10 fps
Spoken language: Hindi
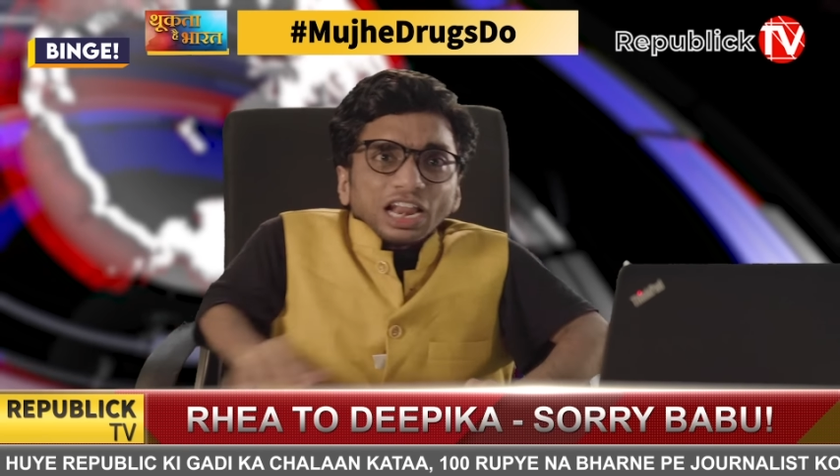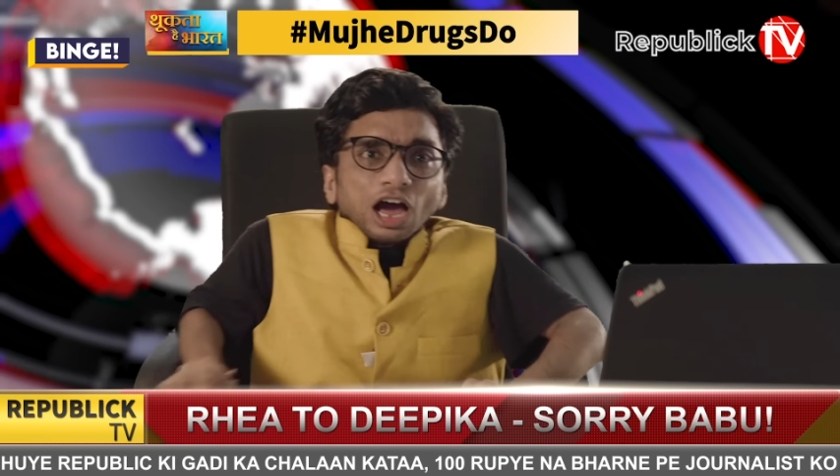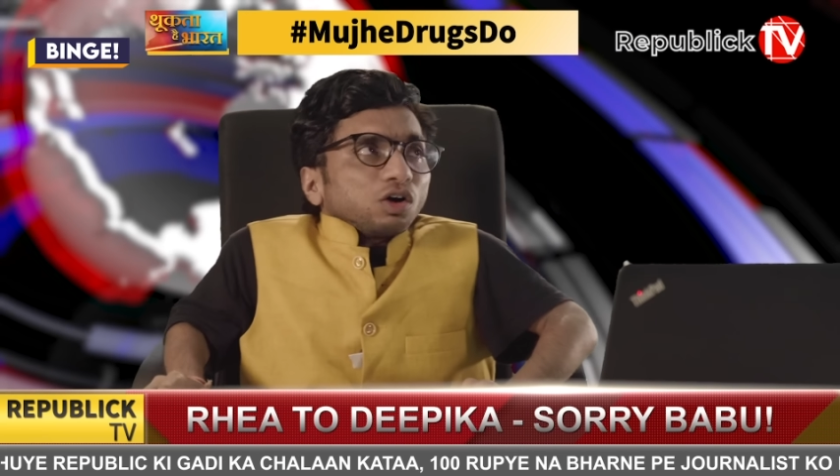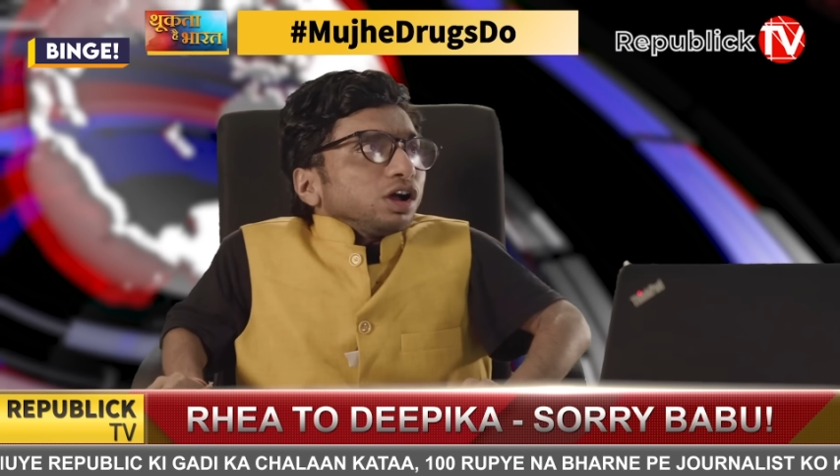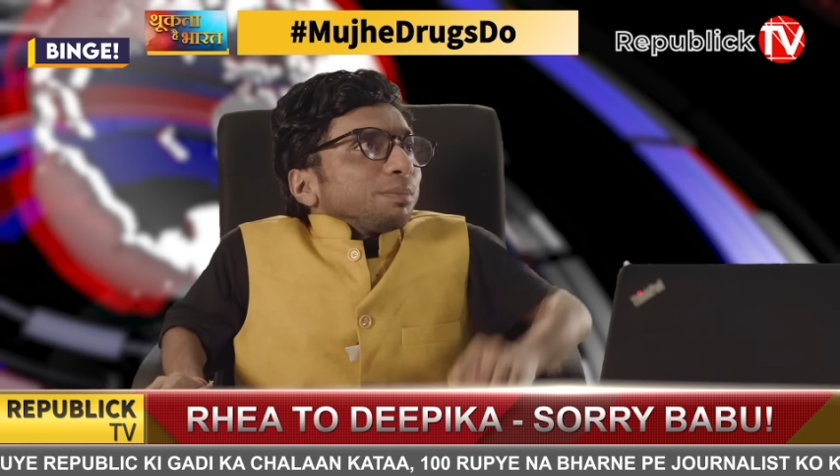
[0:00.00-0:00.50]

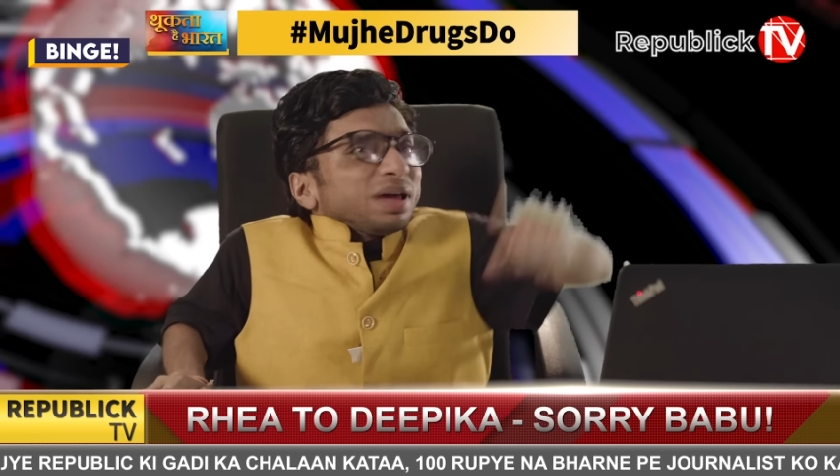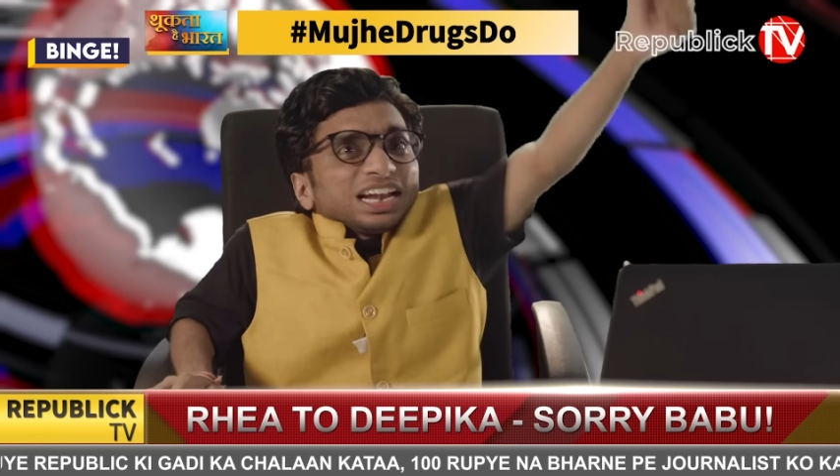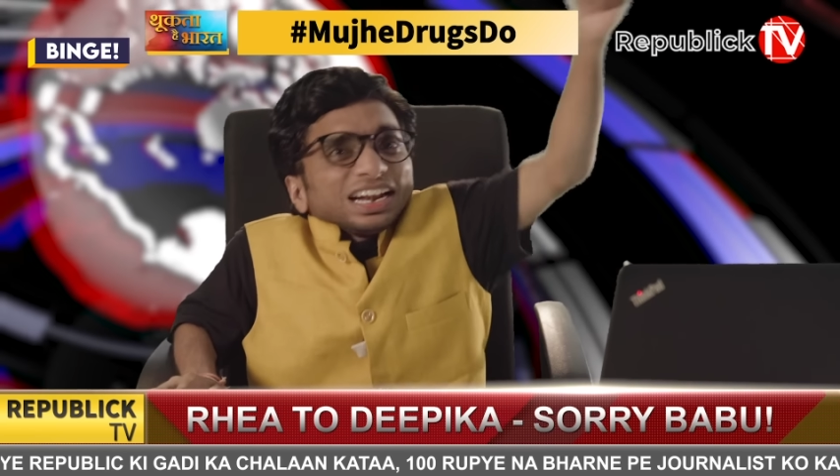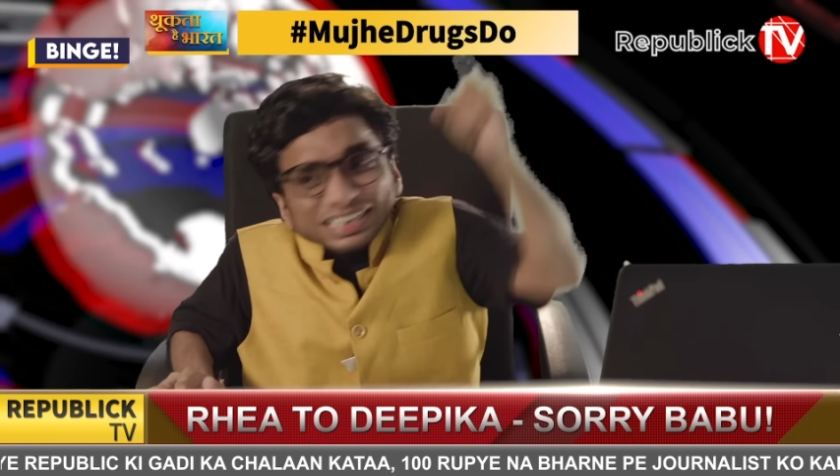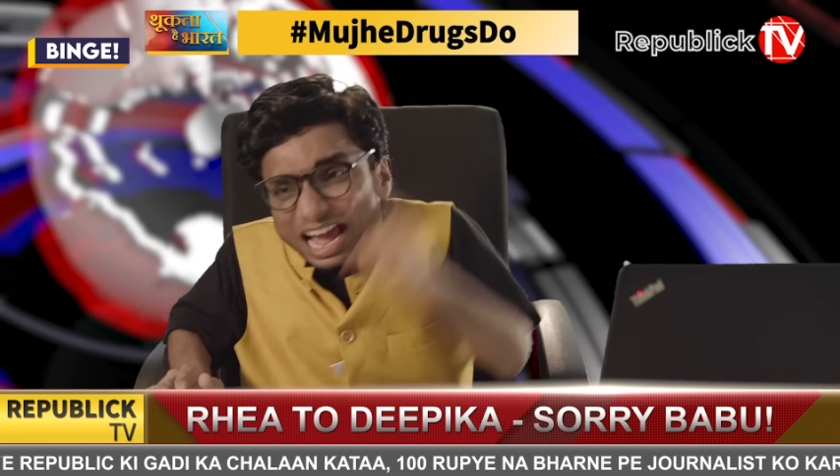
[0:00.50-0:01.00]
जलाओ मेरे
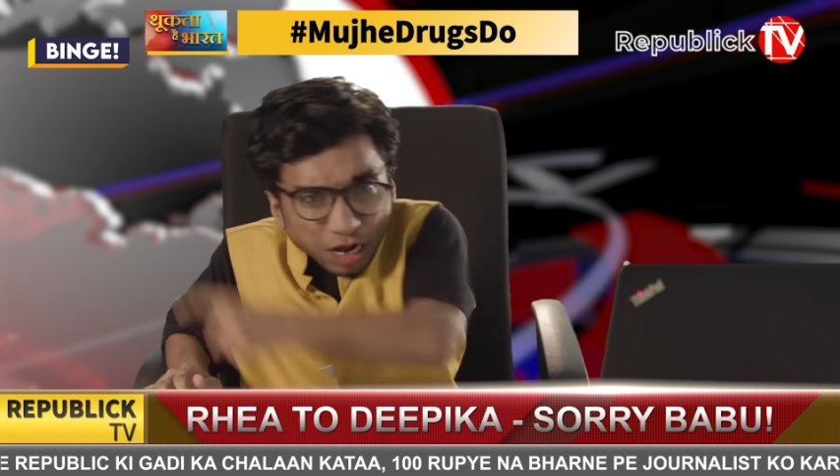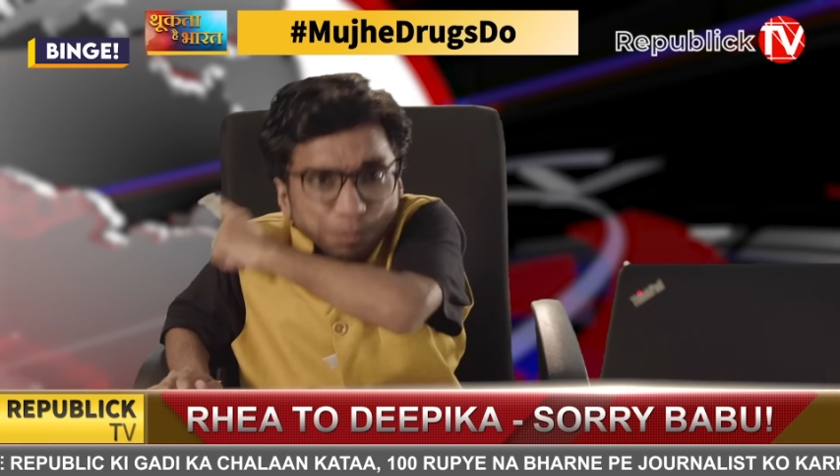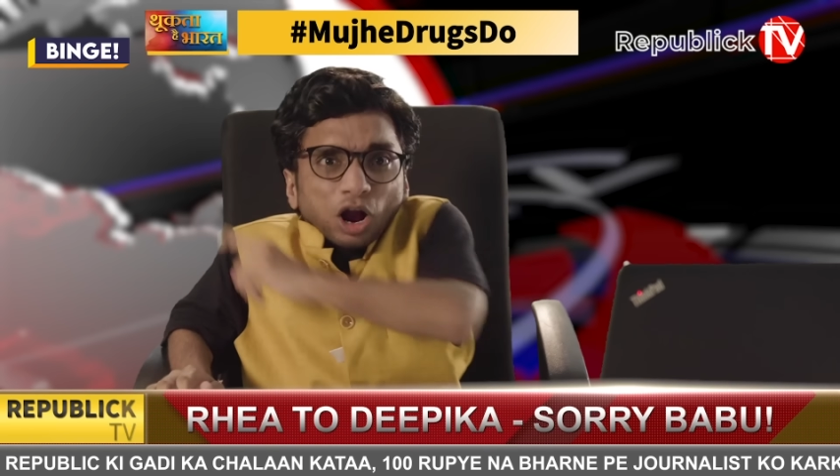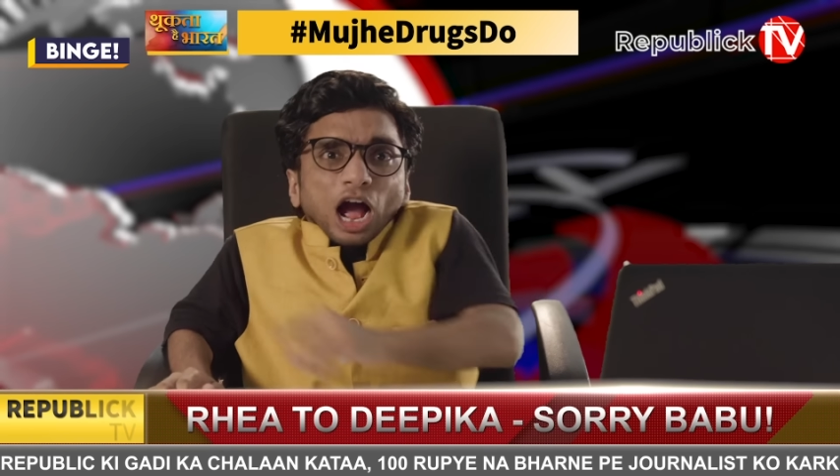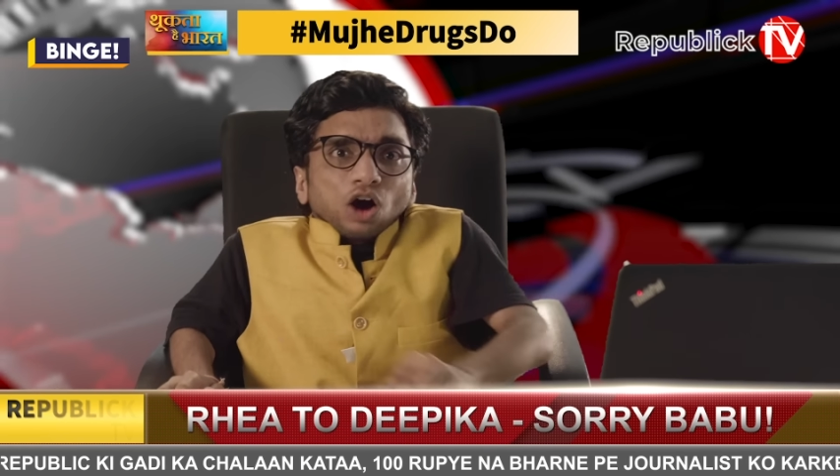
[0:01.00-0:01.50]
लिए टायर
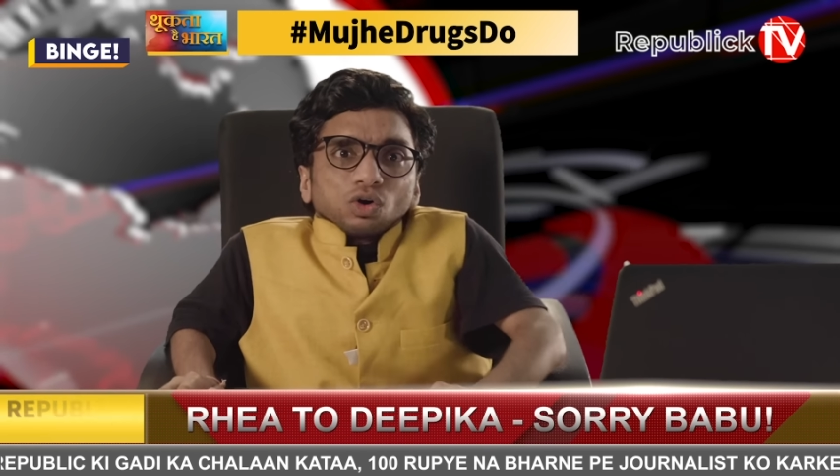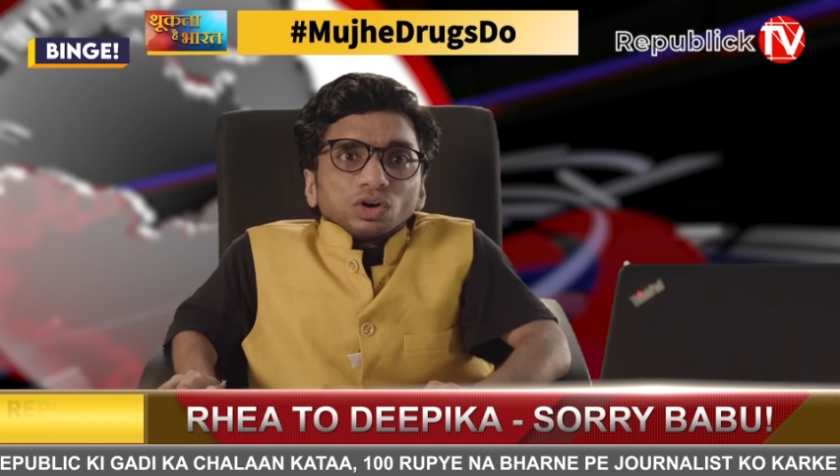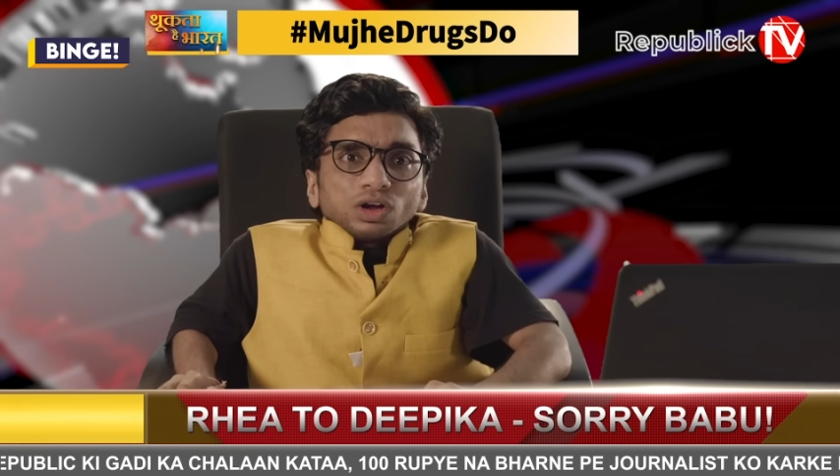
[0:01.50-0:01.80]
पुकाओ